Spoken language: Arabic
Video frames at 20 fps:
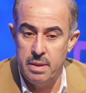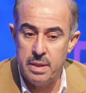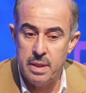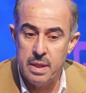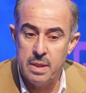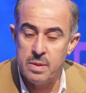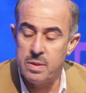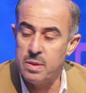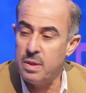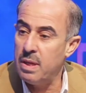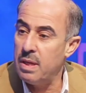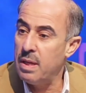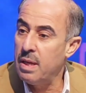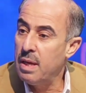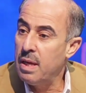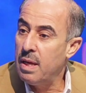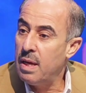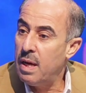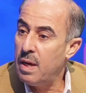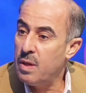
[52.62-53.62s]
ينزل
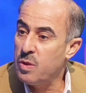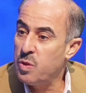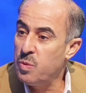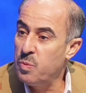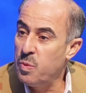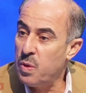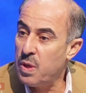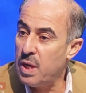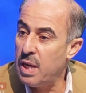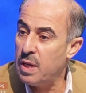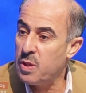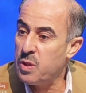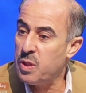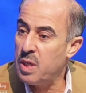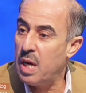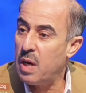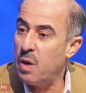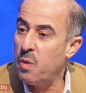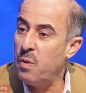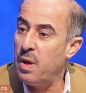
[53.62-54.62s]
الجمهور إلى
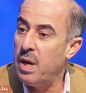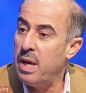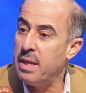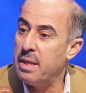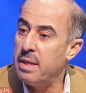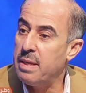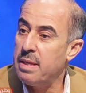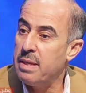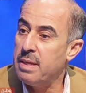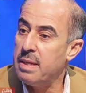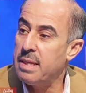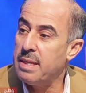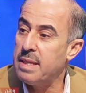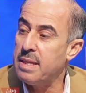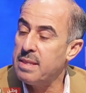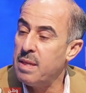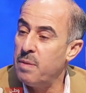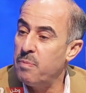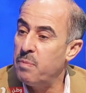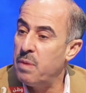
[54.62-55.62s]
الشارع وأن
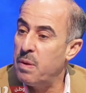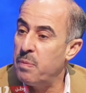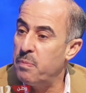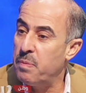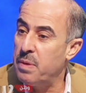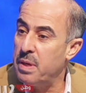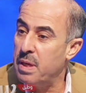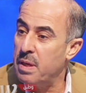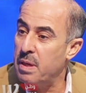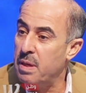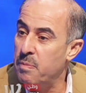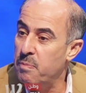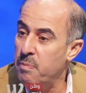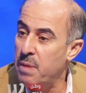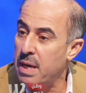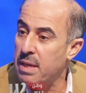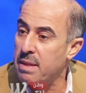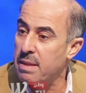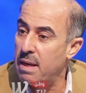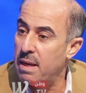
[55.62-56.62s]
يتسبب
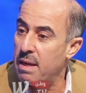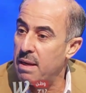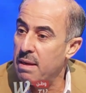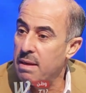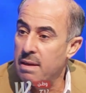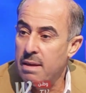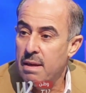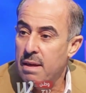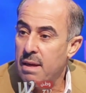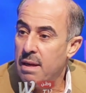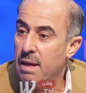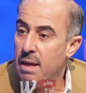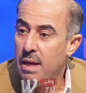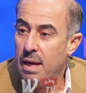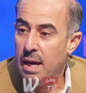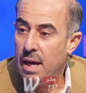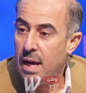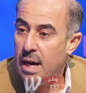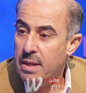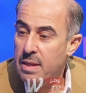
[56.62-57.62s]
بمقتل
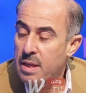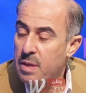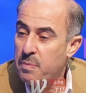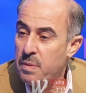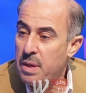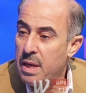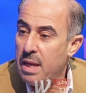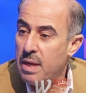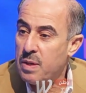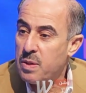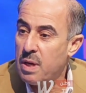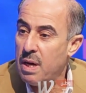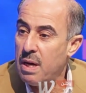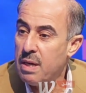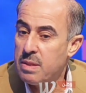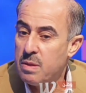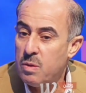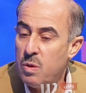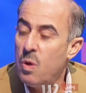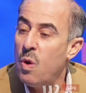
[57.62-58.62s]
آه، عدد من
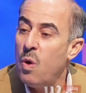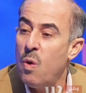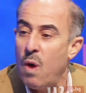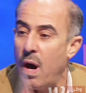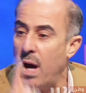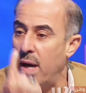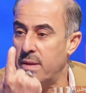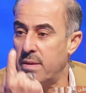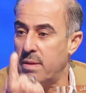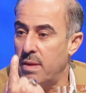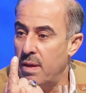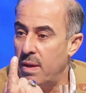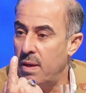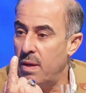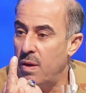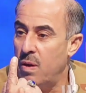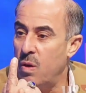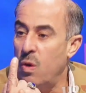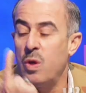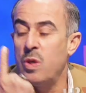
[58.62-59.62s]
الأشخاص لو واحد
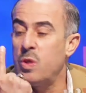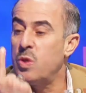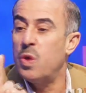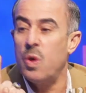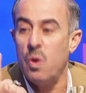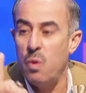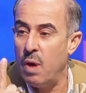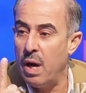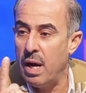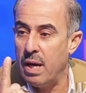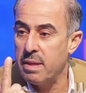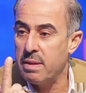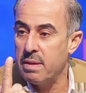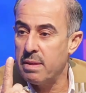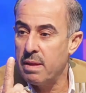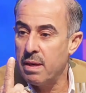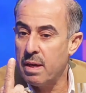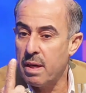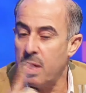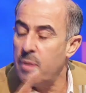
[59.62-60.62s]
لو ينجرح واحد
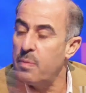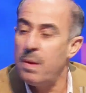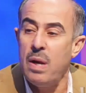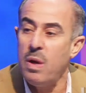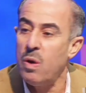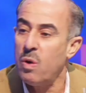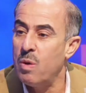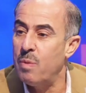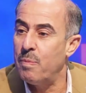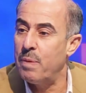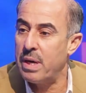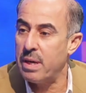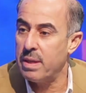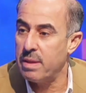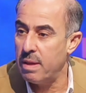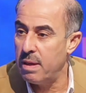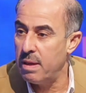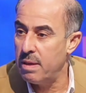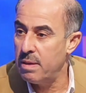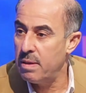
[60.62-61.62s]
قبال حكومة
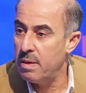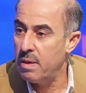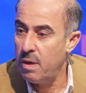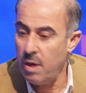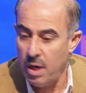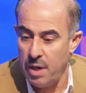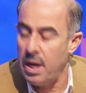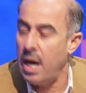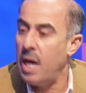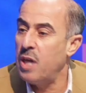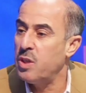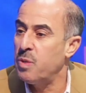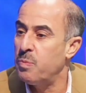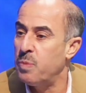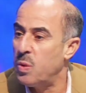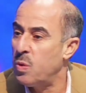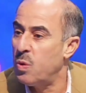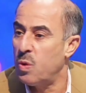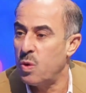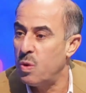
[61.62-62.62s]
الريتن طبعا. احنا عايشين
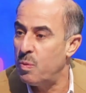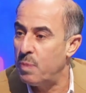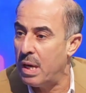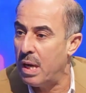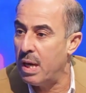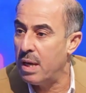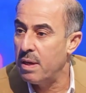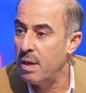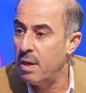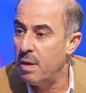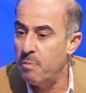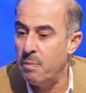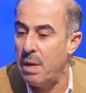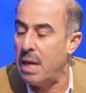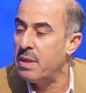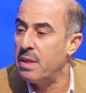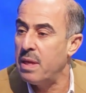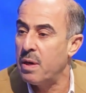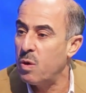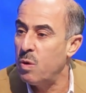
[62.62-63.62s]
بدون حكومة الآن ما
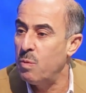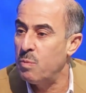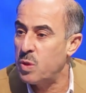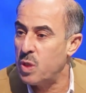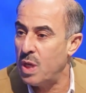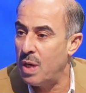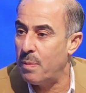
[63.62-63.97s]
عندنا كل مشكلة